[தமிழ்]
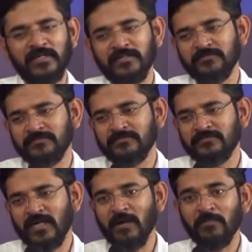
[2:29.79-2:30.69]
வேண்டும்
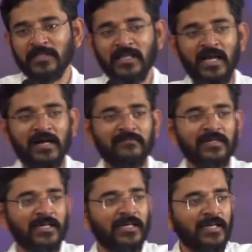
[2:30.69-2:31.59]
அப்போ தான்
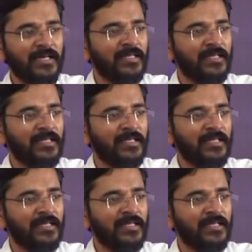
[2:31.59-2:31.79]
அவங்க